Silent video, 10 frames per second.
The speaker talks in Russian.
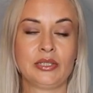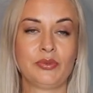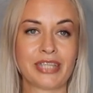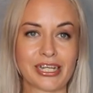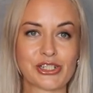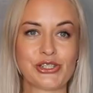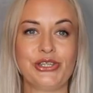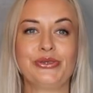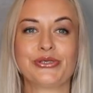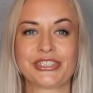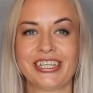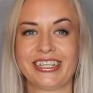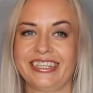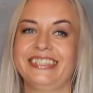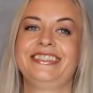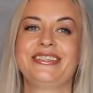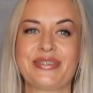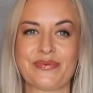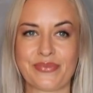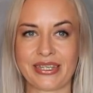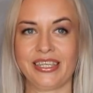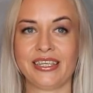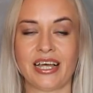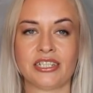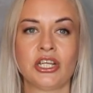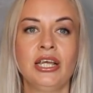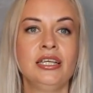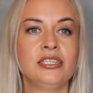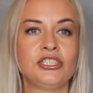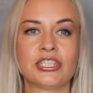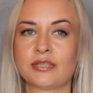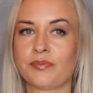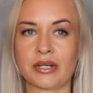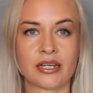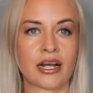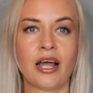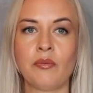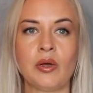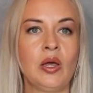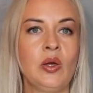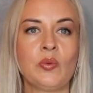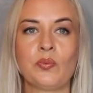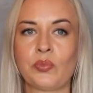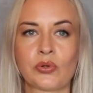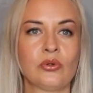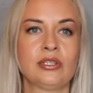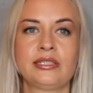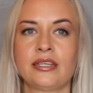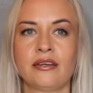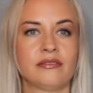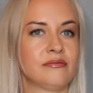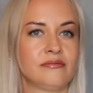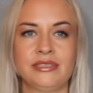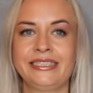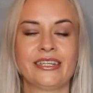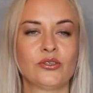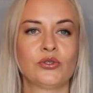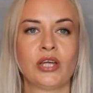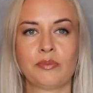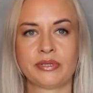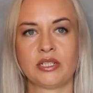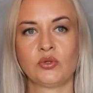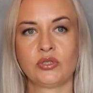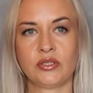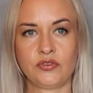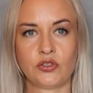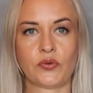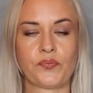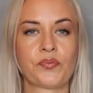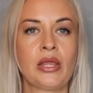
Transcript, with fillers: Тебе даже не нужно наносить макияж. Сейчас программы просто делают абсолютно все.